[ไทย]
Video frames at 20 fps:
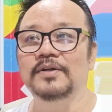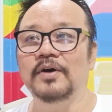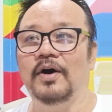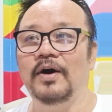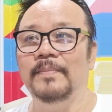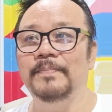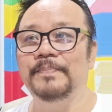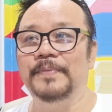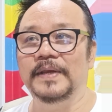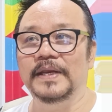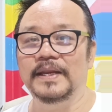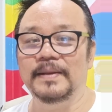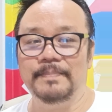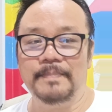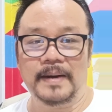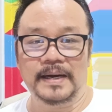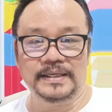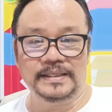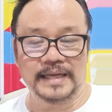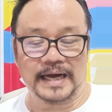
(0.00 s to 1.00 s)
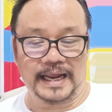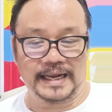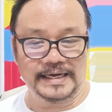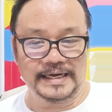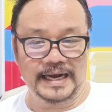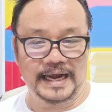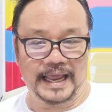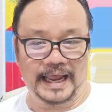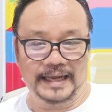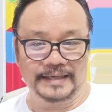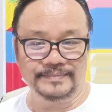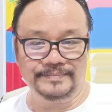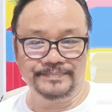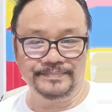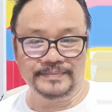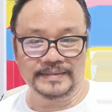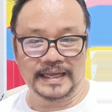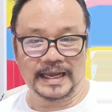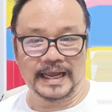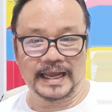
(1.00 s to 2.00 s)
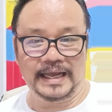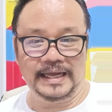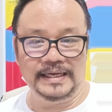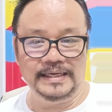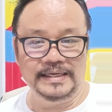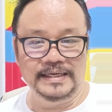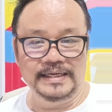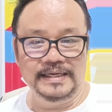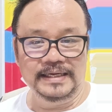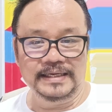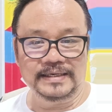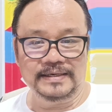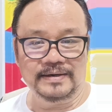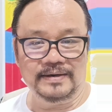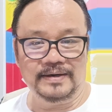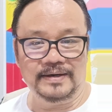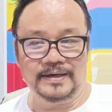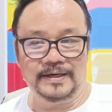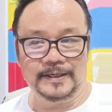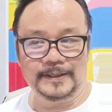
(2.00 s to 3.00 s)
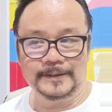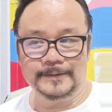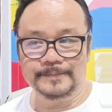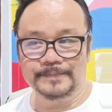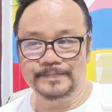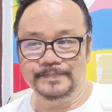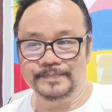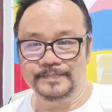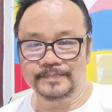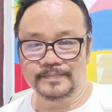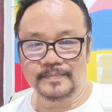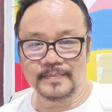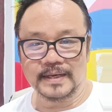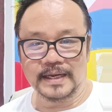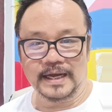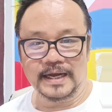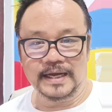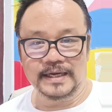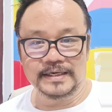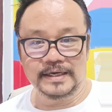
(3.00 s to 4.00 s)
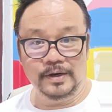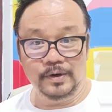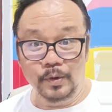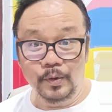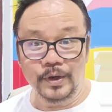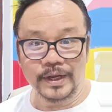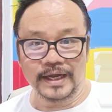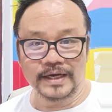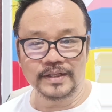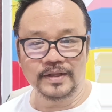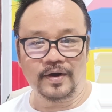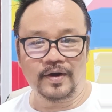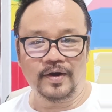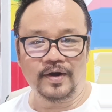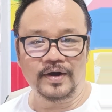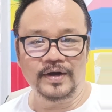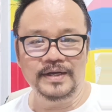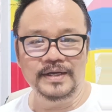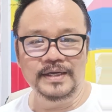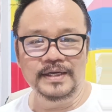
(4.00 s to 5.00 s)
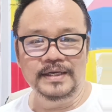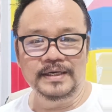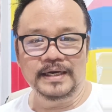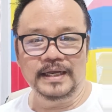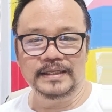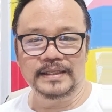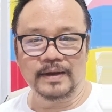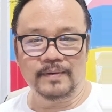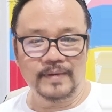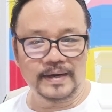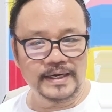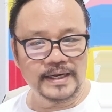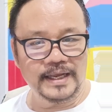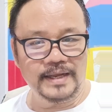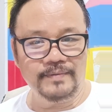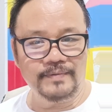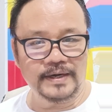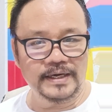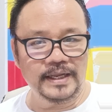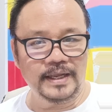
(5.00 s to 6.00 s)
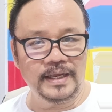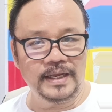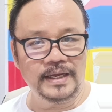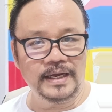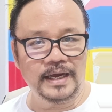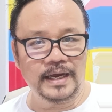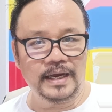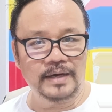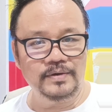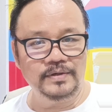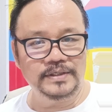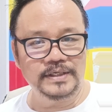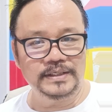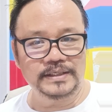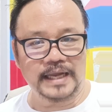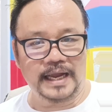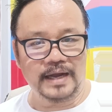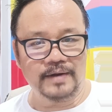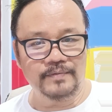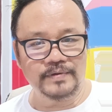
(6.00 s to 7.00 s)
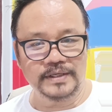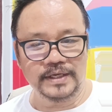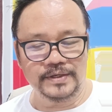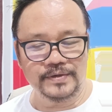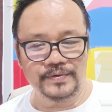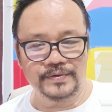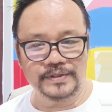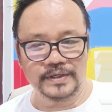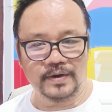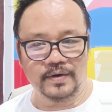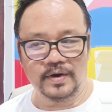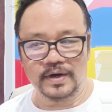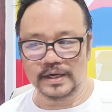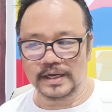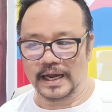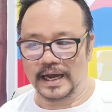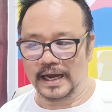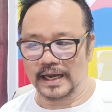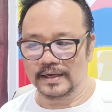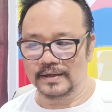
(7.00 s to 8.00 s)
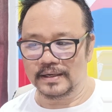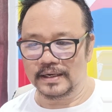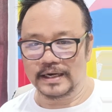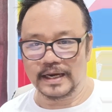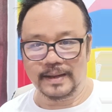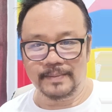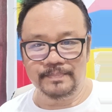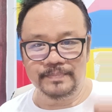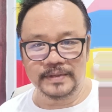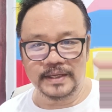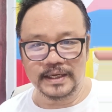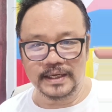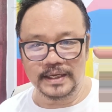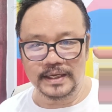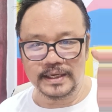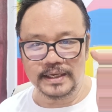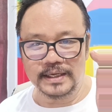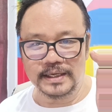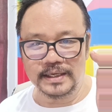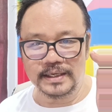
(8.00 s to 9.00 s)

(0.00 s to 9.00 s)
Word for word: จอมผีดิบมันไตรนี่แหละนะก็อ่าเดี๋ยวลุยกันต่อ แต่วันนี้วันนี้อ่ารู้สึกทางวิทยุจะออกอากาศเล่มที่